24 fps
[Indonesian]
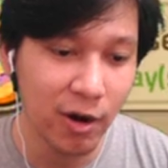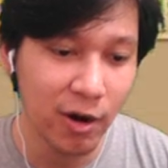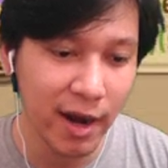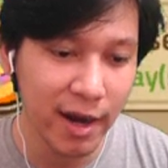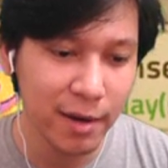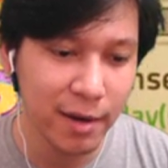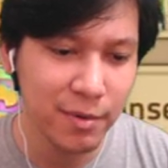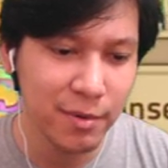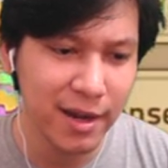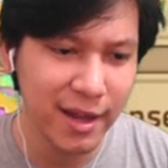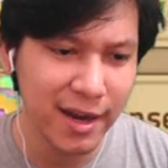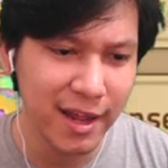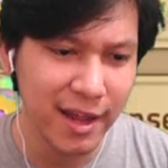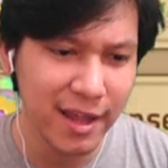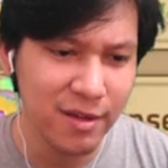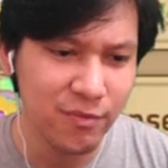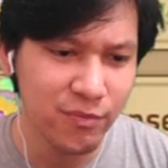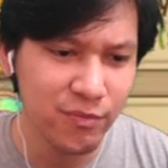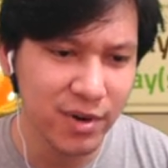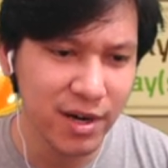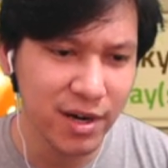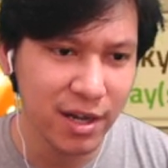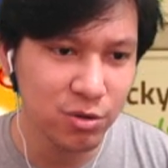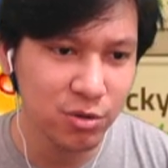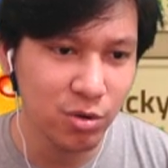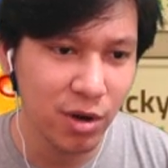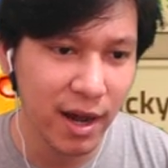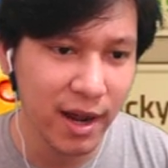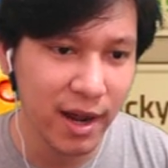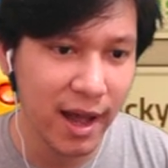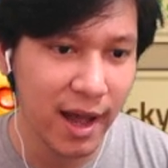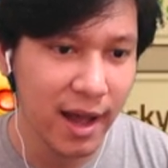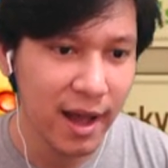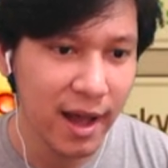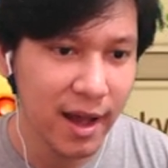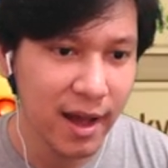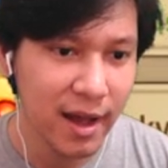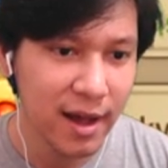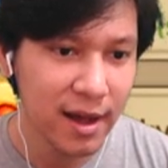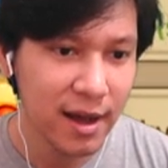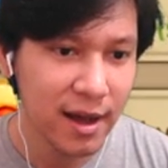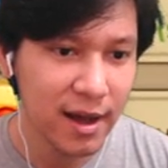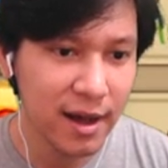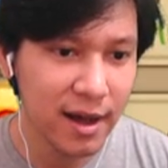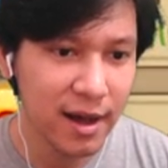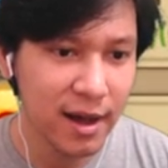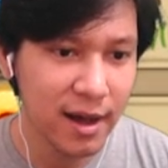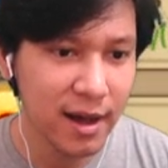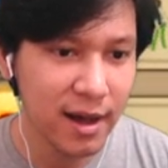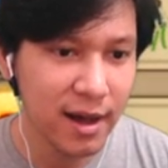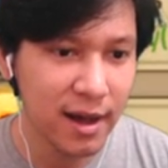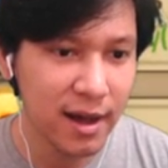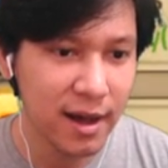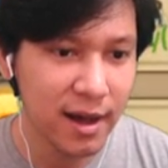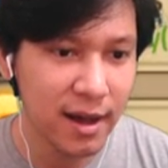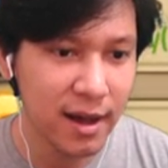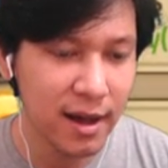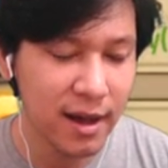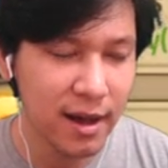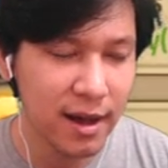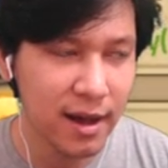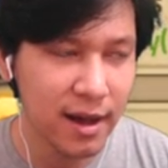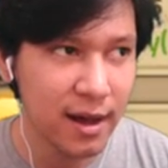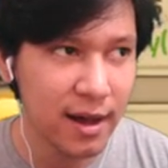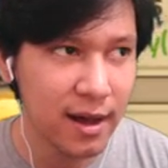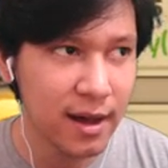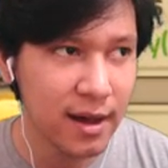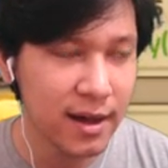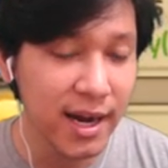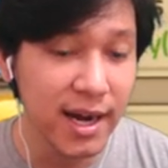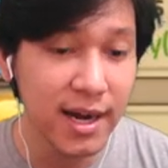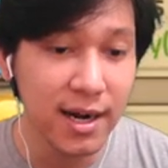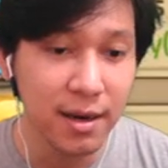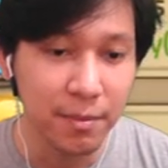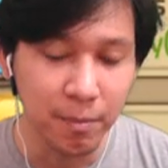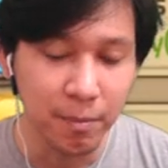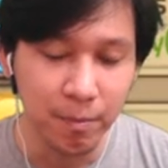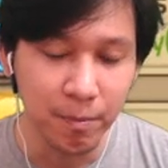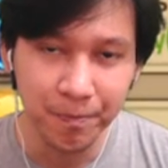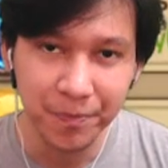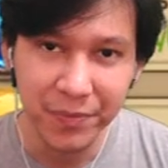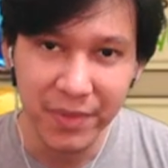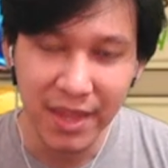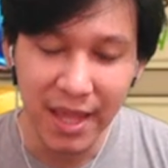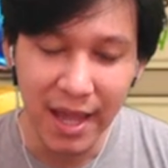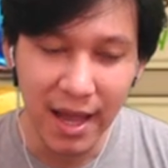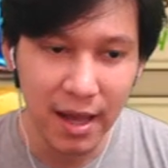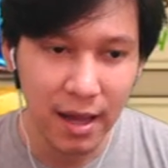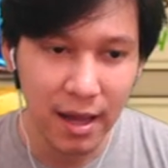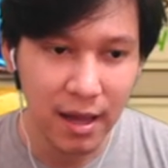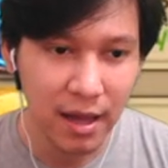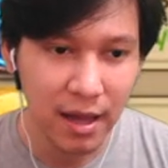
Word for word: kalian lihat ya, eventnya itu agak uh, random ya.